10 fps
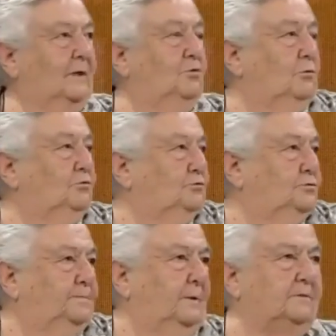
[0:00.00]
Yok Gene mi
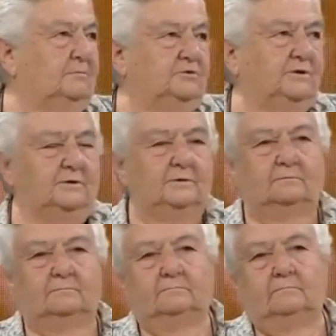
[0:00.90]
küsmedim canım.
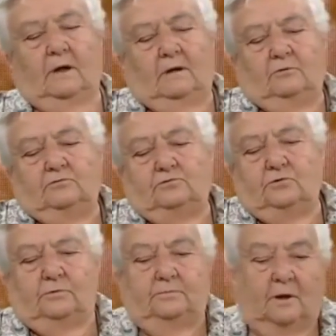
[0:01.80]
Hocam niye? Ne
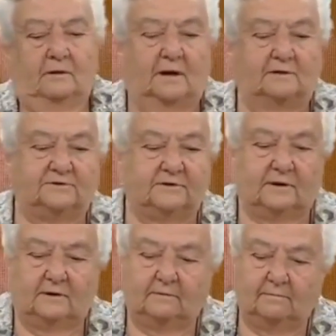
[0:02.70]
küsüyorum Allah aşkına. Hocam
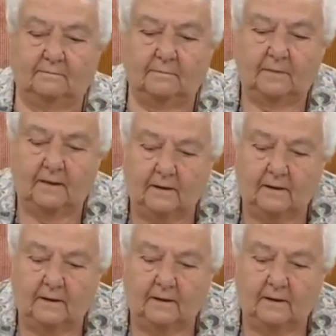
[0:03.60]
kızıyordu o sırada.